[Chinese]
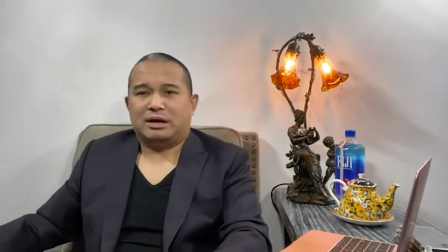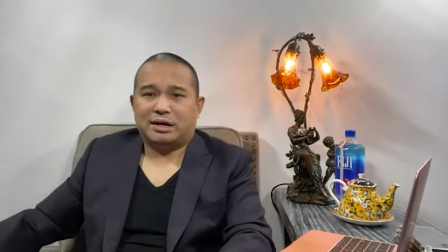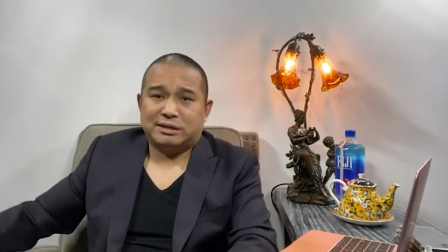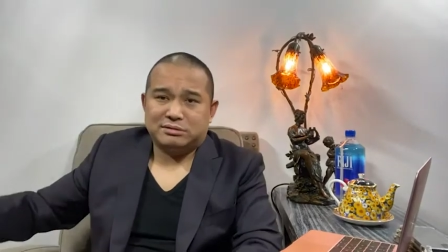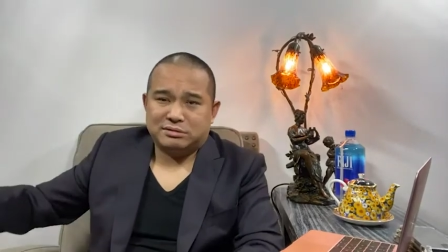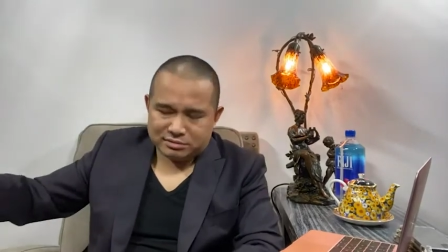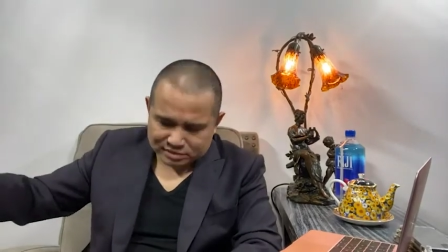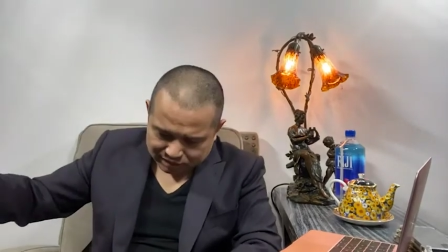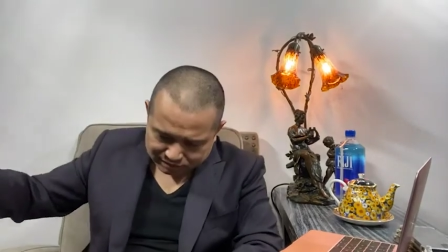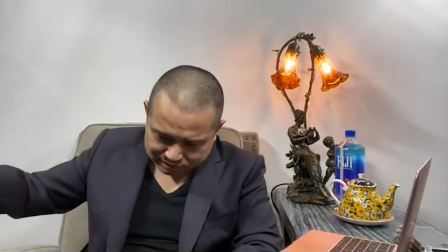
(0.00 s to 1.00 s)
啊，他说
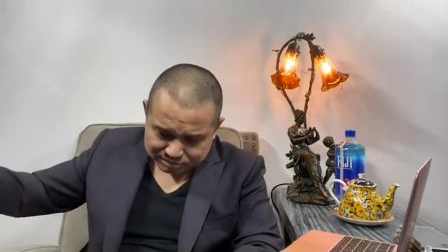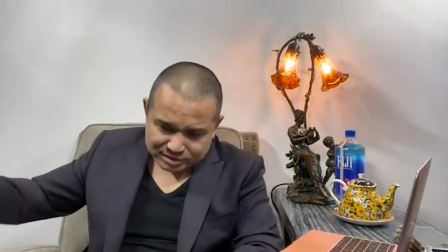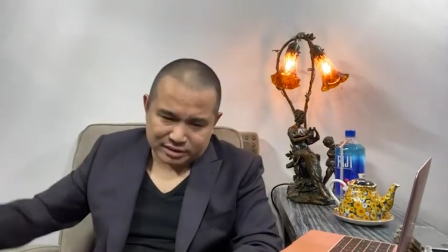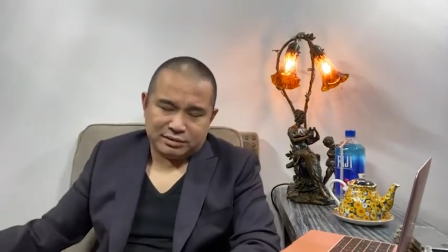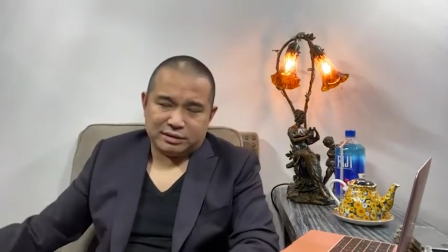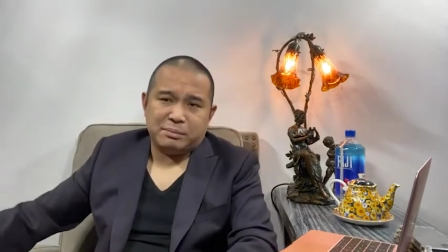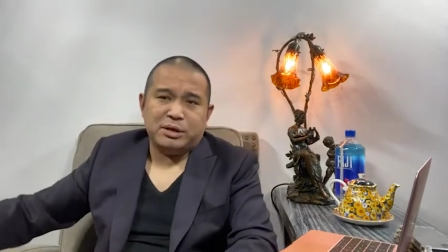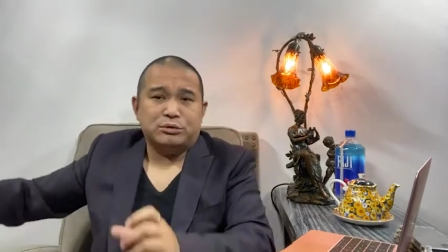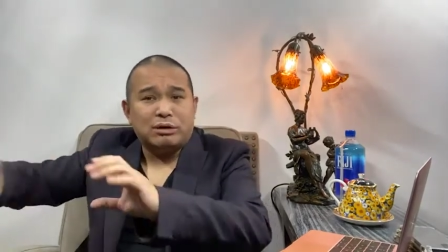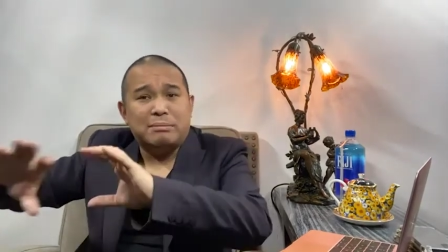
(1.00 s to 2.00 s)
啊，怎么样？他们
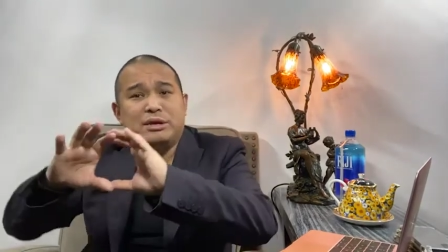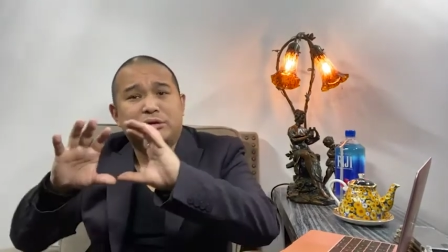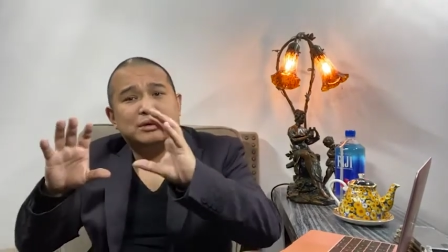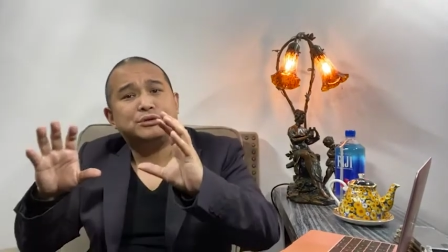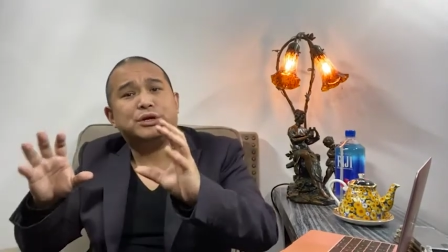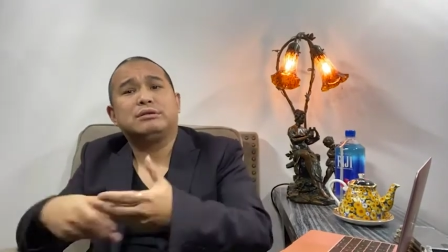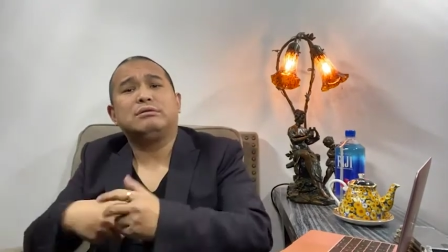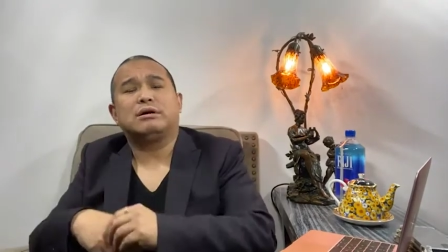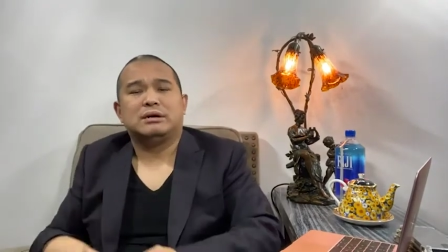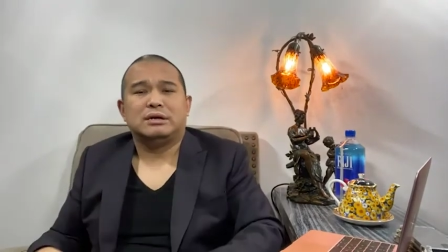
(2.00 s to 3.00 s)
有专门有个群
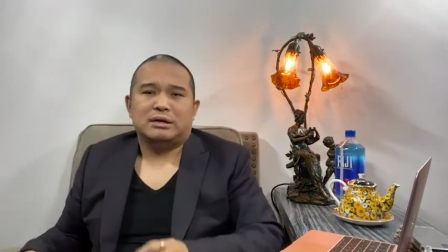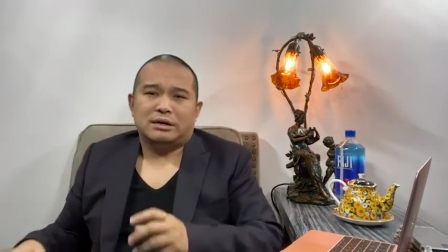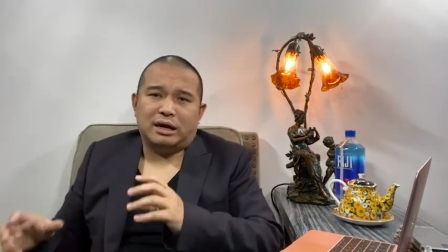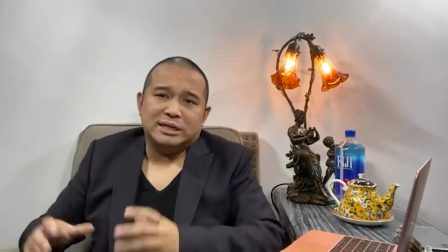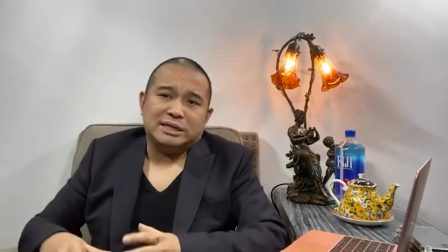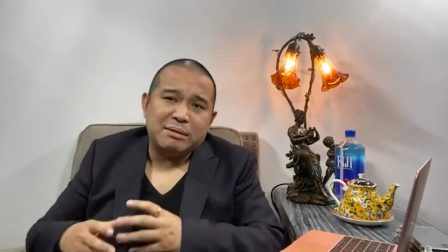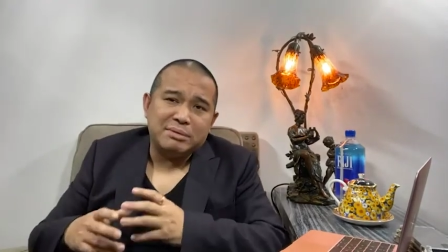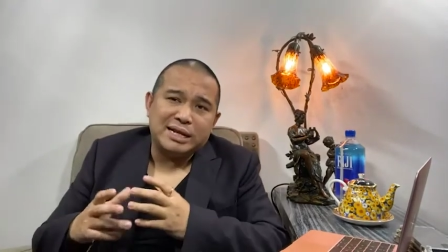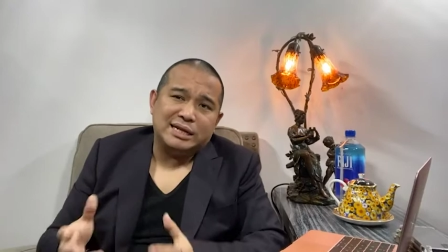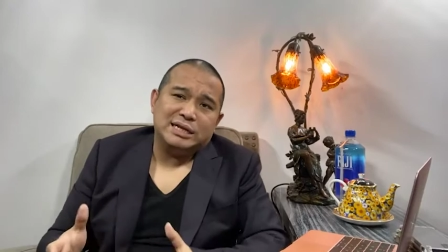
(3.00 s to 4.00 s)
落，而且他
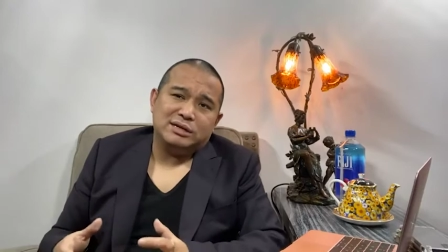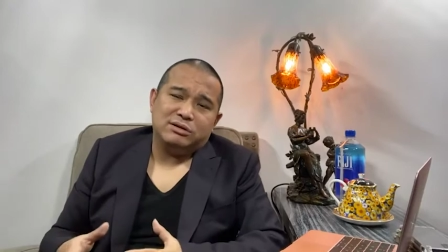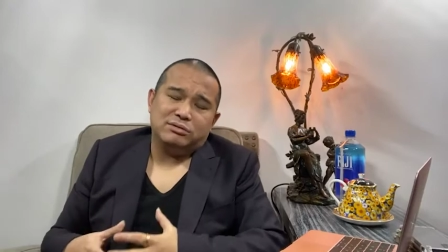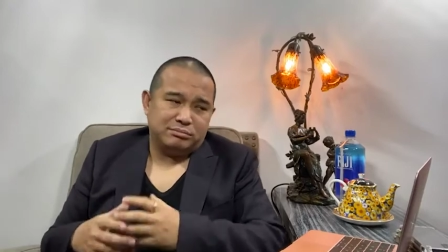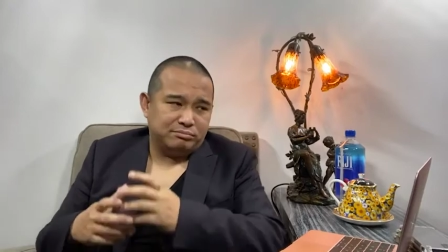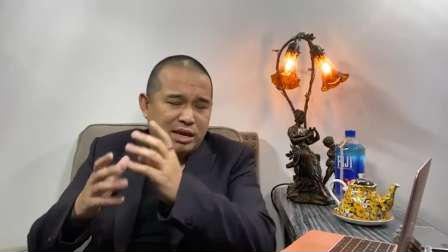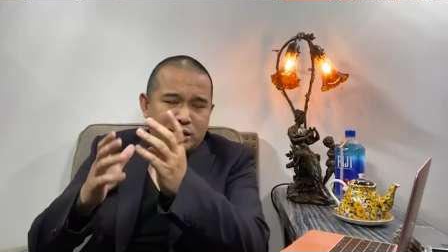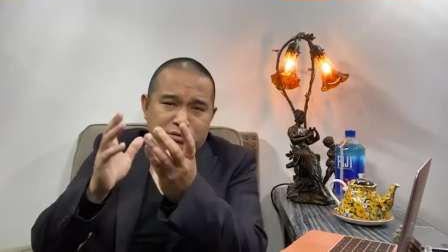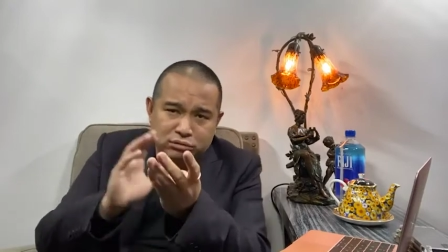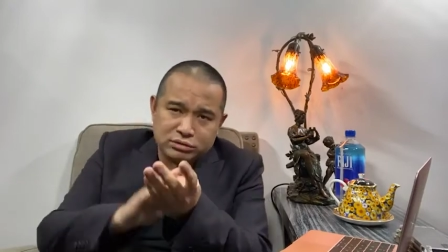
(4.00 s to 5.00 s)
们来了以后没
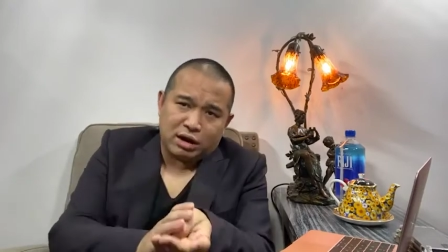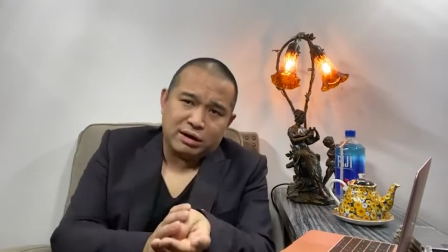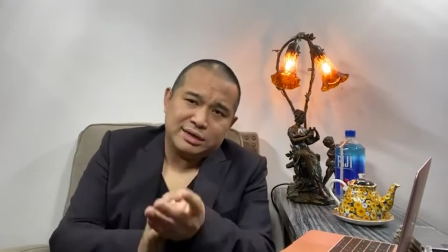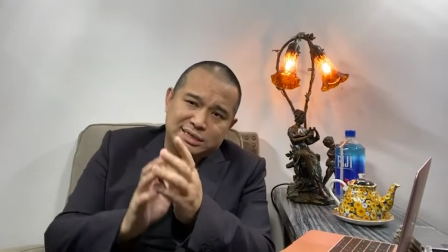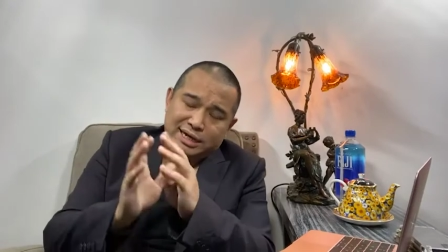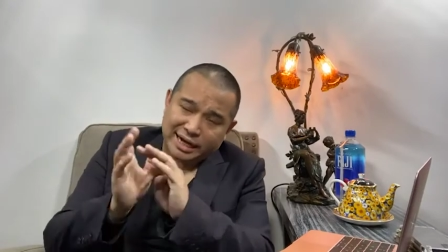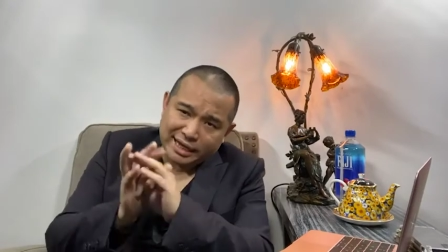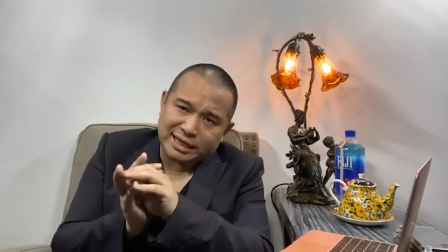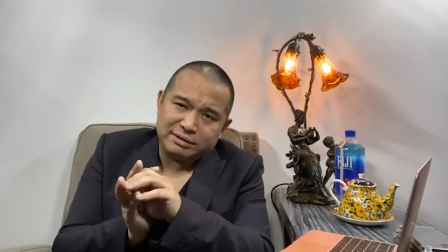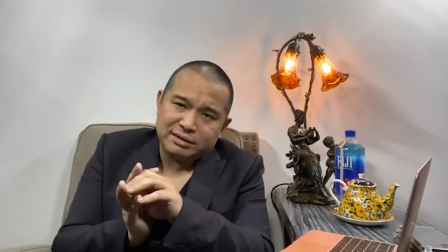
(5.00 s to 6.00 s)
有护照是
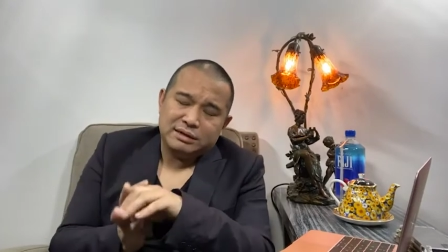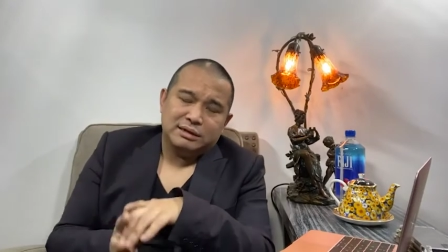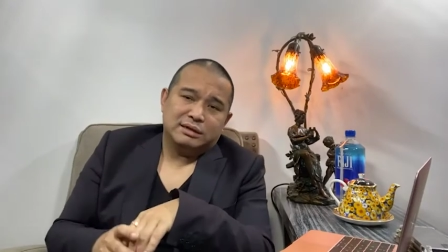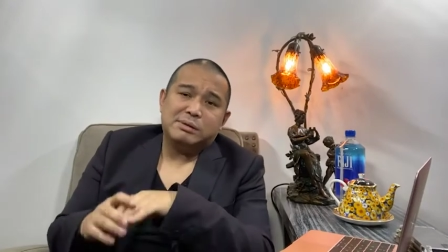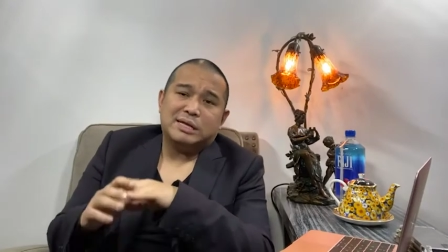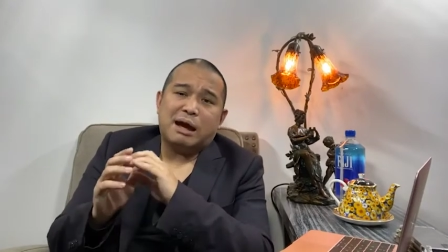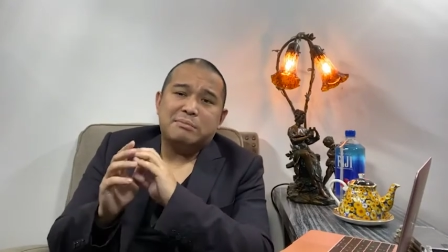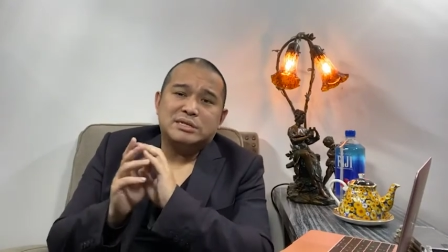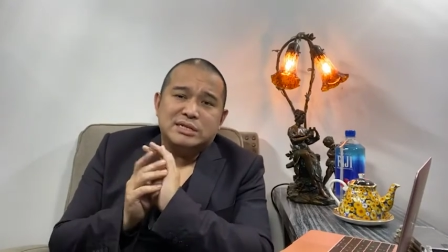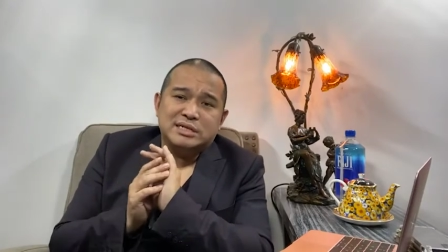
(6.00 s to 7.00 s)
黑的。那么他
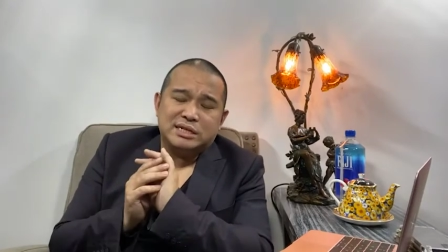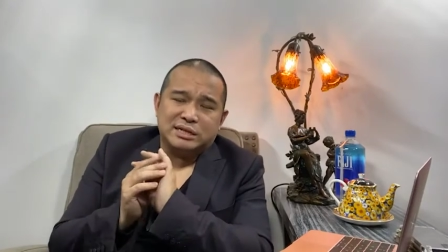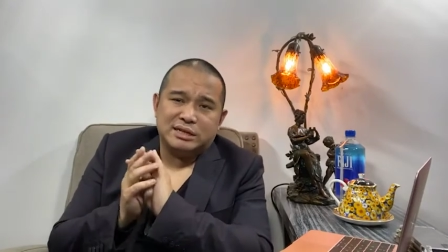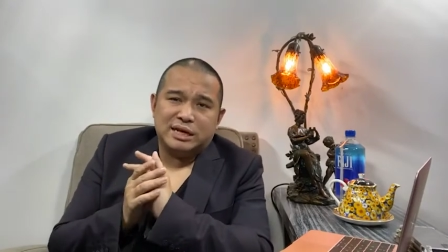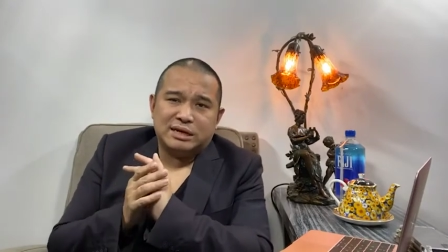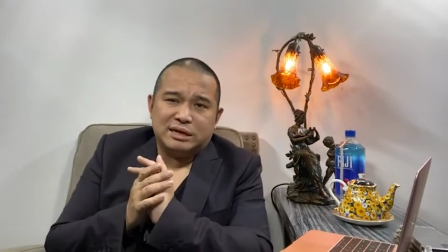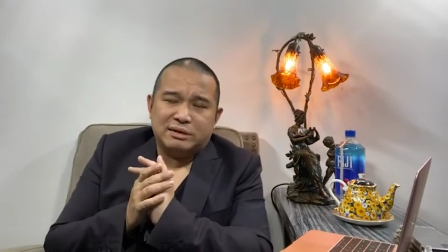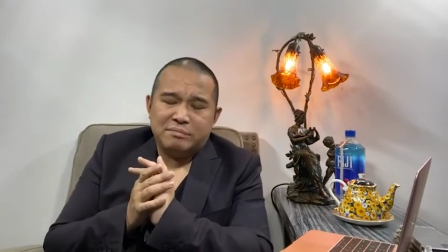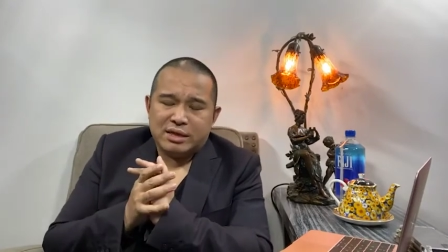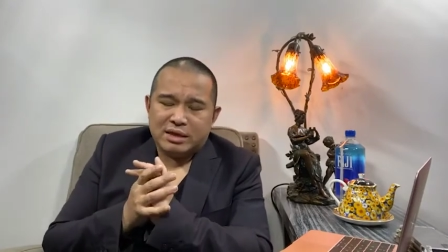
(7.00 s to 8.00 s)
们申请了那
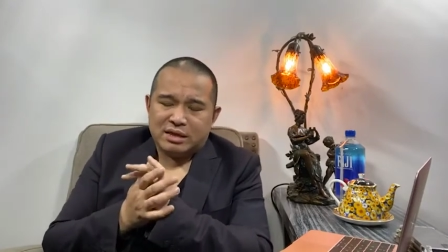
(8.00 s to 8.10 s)
个